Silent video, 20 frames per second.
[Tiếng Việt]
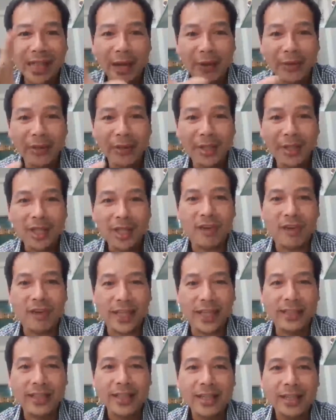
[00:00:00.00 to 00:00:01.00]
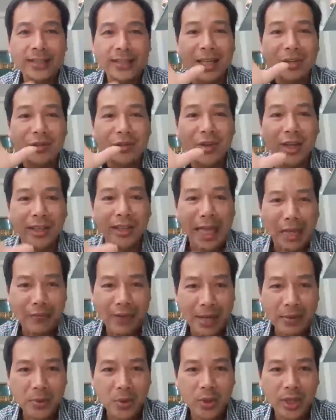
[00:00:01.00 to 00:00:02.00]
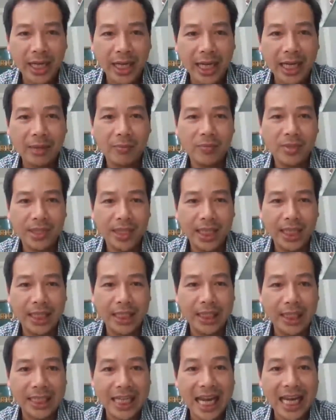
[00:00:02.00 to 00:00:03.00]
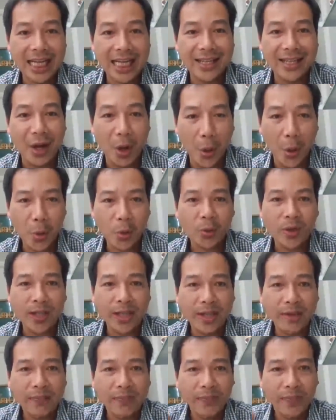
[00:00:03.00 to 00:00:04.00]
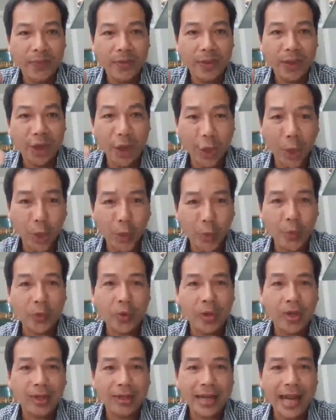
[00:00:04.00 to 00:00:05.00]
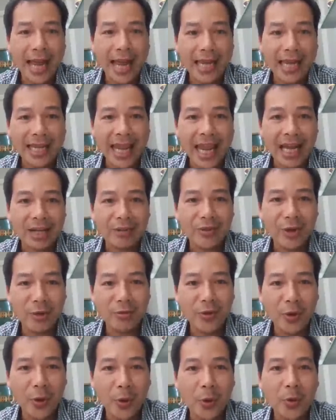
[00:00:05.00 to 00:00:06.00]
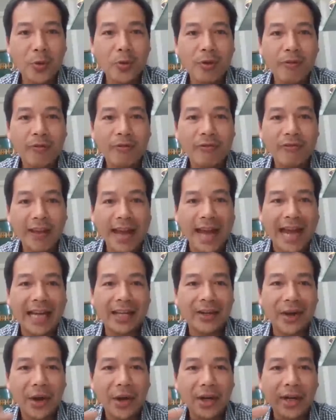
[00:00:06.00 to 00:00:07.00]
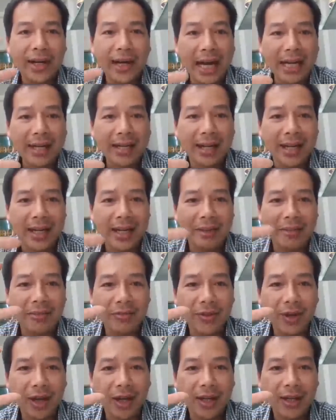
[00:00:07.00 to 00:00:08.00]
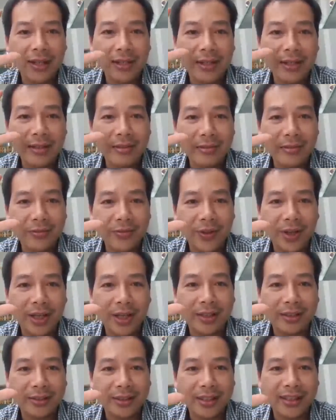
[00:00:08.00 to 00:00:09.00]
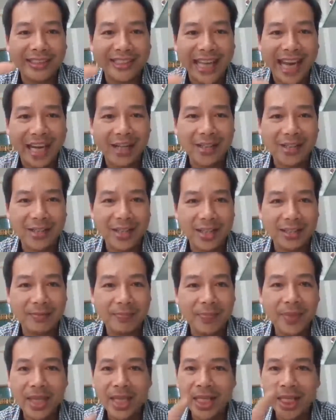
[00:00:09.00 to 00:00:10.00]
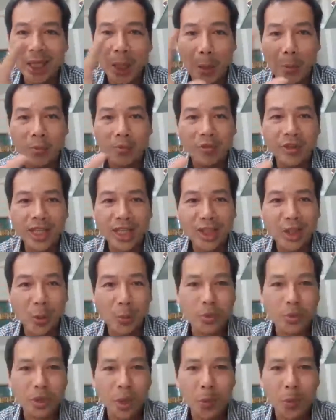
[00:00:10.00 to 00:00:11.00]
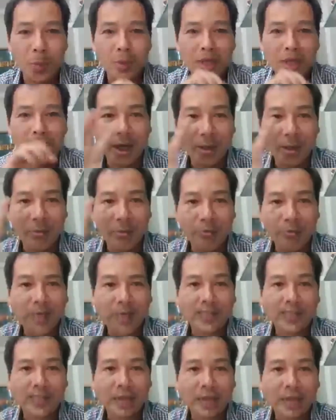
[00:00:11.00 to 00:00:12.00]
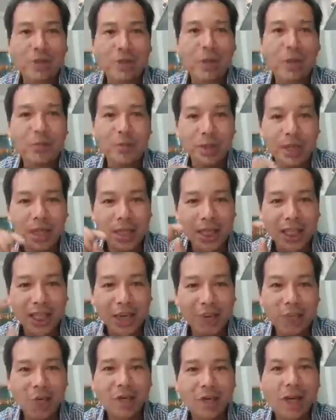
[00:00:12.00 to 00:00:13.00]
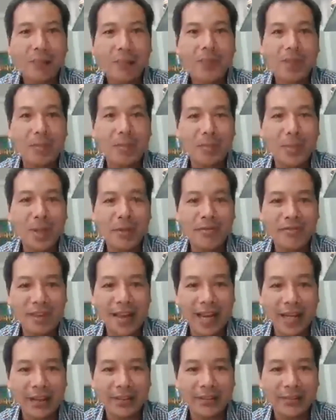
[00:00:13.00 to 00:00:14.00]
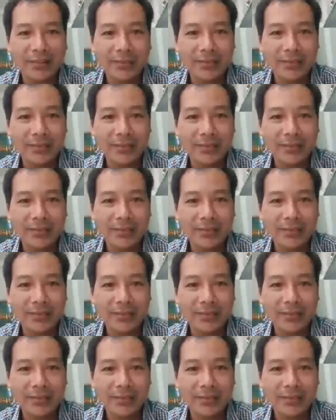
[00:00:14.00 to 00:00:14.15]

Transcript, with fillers: để các em viết theo hướng như vậy thì phần giải pháp của các em sẽ được đầy đủ nhiều đa dạng phong phú và nó gắn liền với phần thực trạng ở trên không viết chung chung không viết xáo rỗng không góp tùm lum vào